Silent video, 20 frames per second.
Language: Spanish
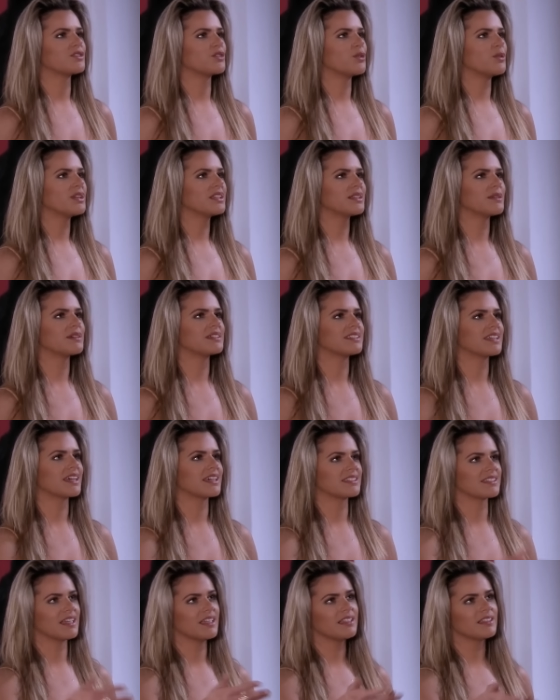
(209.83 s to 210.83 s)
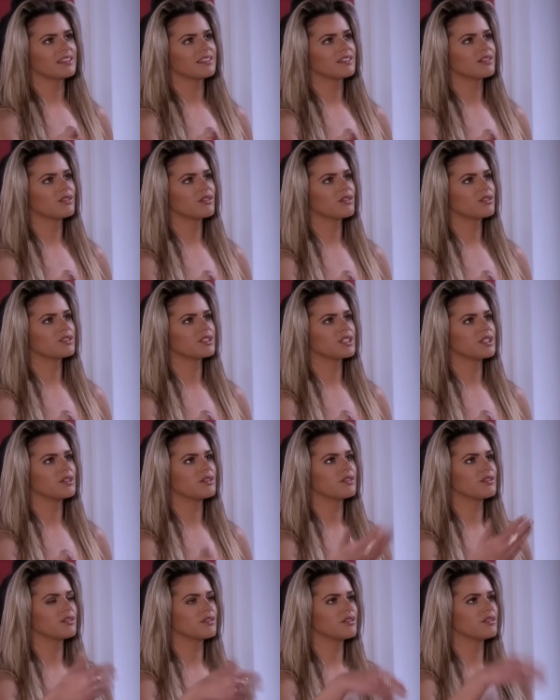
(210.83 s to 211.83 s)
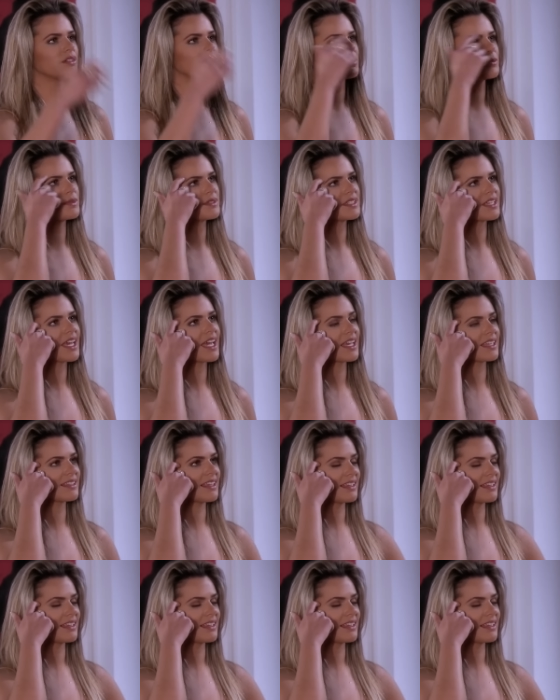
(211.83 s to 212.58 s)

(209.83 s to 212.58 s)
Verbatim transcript: sobra? ¿Te vas a casar con Rocío? ¿no? Después, De, que